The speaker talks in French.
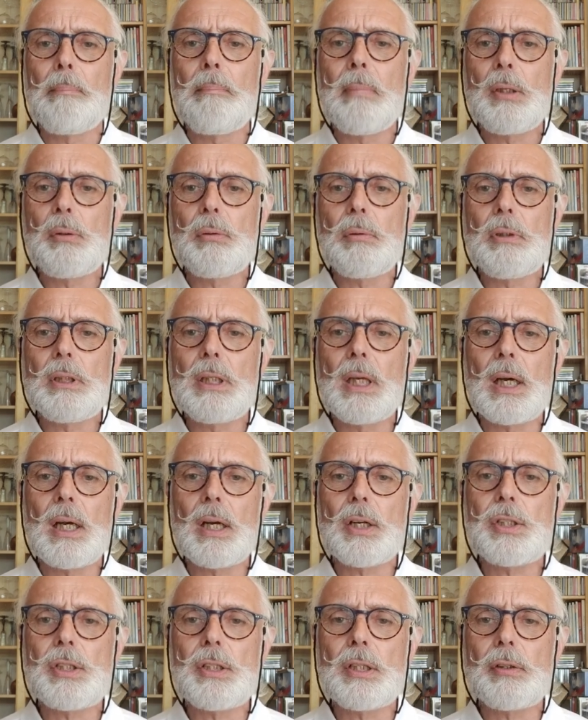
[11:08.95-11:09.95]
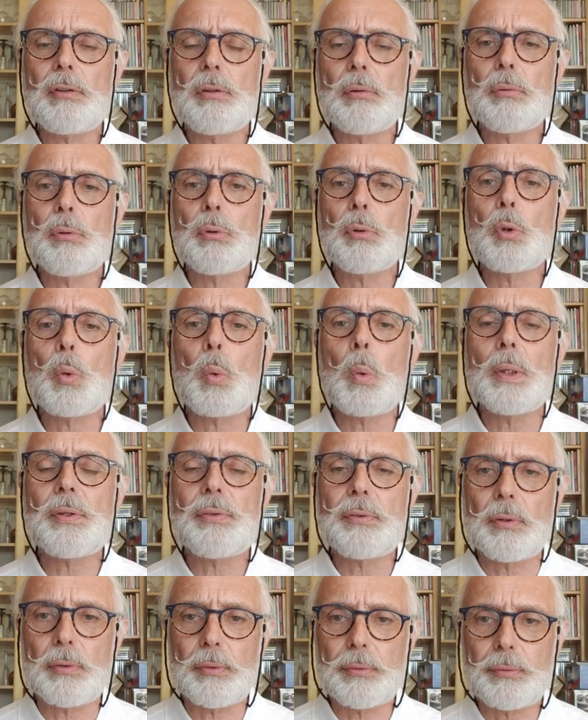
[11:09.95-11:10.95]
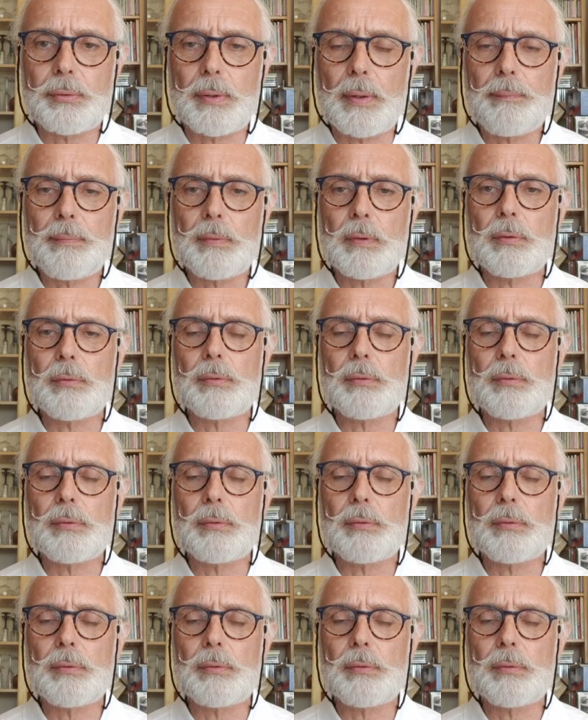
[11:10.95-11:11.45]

mais d'une hiérarchisation de croissance. Hein.